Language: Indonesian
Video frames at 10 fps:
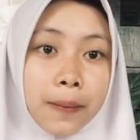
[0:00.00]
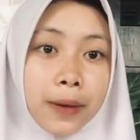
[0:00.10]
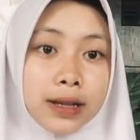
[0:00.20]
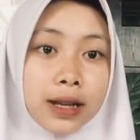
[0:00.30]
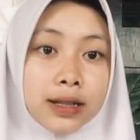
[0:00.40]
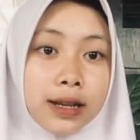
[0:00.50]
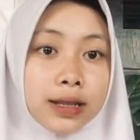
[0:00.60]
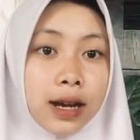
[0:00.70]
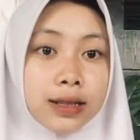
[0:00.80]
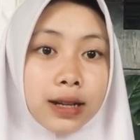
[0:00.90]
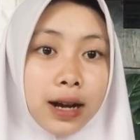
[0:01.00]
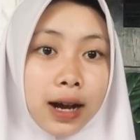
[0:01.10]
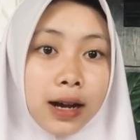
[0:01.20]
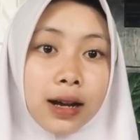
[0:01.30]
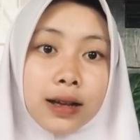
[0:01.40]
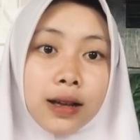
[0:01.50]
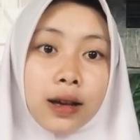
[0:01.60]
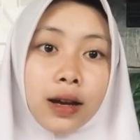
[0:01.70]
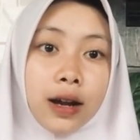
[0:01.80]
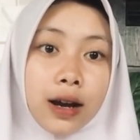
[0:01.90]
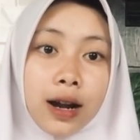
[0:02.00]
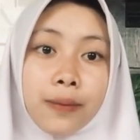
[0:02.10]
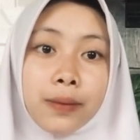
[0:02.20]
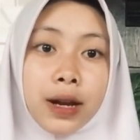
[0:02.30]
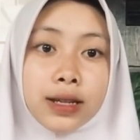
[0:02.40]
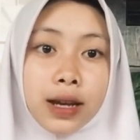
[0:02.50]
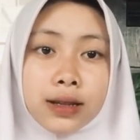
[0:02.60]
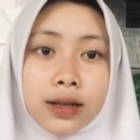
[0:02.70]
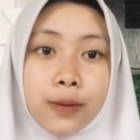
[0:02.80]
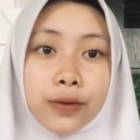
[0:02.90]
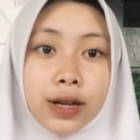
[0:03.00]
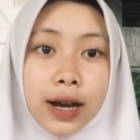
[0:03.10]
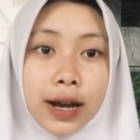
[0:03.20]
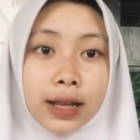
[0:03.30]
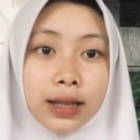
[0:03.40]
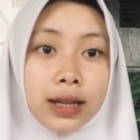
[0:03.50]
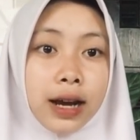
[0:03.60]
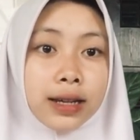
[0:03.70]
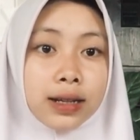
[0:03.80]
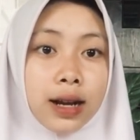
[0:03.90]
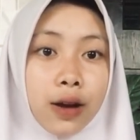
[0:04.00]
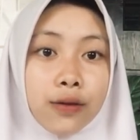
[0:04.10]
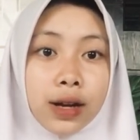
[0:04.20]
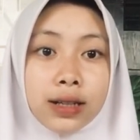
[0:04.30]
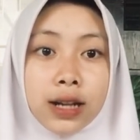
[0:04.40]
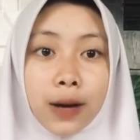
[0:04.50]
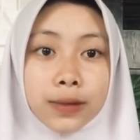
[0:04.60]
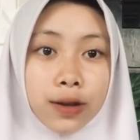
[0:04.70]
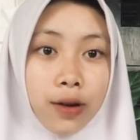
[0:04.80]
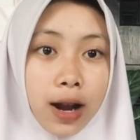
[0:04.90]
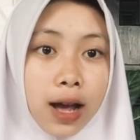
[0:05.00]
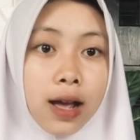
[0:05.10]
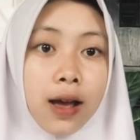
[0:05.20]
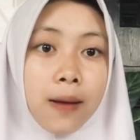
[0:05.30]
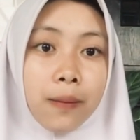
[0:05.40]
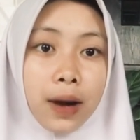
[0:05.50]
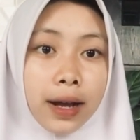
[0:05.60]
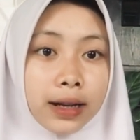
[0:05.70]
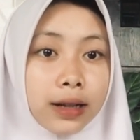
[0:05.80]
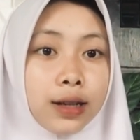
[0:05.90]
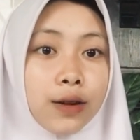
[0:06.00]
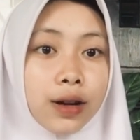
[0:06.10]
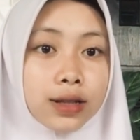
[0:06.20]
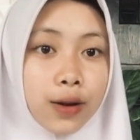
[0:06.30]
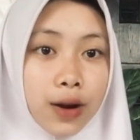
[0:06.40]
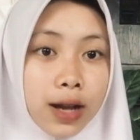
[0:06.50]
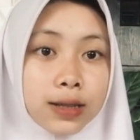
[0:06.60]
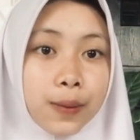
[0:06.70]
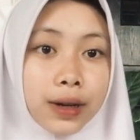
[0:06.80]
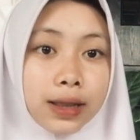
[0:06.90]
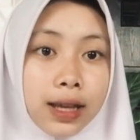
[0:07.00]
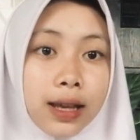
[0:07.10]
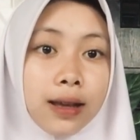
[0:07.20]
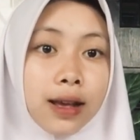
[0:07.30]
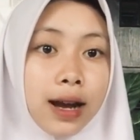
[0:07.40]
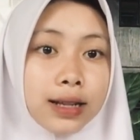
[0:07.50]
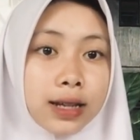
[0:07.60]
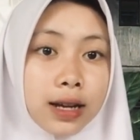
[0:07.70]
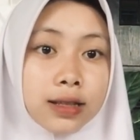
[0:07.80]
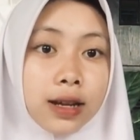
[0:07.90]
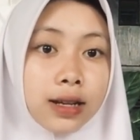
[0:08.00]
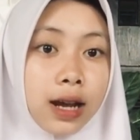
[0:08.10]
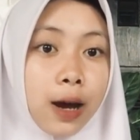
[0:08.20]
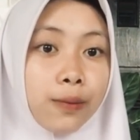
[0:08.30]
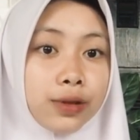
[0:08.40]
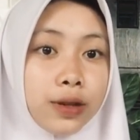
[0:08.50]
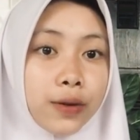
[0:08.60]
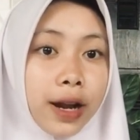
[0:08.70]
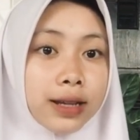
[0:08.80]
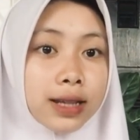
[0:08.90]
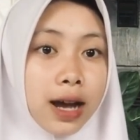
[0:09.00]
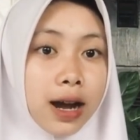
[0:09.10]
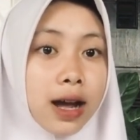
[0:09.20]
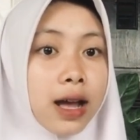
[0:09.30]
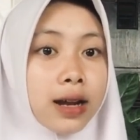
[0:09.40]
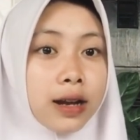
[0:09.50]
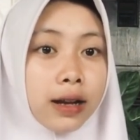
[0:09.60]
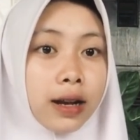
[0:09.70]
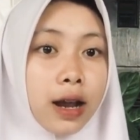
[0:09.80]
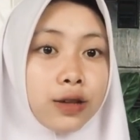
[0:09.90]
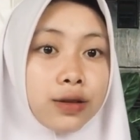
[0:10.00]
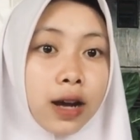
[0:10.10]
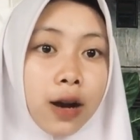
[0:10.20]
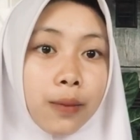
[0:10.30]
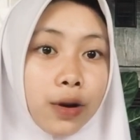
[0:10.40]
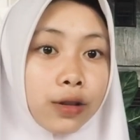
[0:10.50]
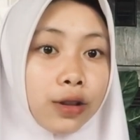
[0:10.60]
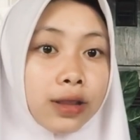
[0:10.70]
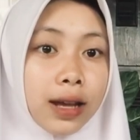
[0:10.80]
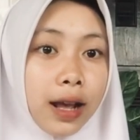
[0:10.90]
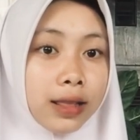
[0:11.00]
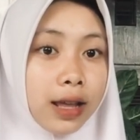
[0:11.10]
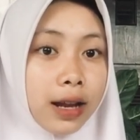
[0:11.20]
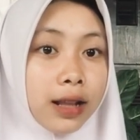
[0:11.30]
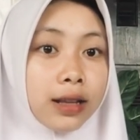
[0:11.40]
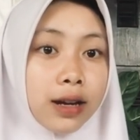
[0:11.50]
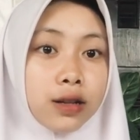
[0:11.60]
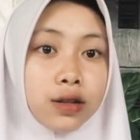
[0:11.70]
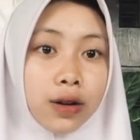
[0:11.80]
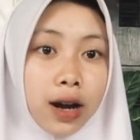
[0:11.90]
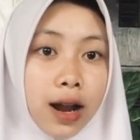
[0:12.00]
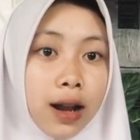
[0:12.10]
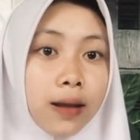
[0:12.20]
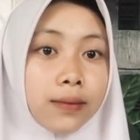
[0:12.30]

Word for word: Perasaan saya sangat senang karena pembelajaran seni budaya tidak hanya dilakukan di dalam sekolah, melainkan di luar sekolah seperti acara studi kampus di UNESA dan dilaju dengan menonton tarian-tarian tradisional,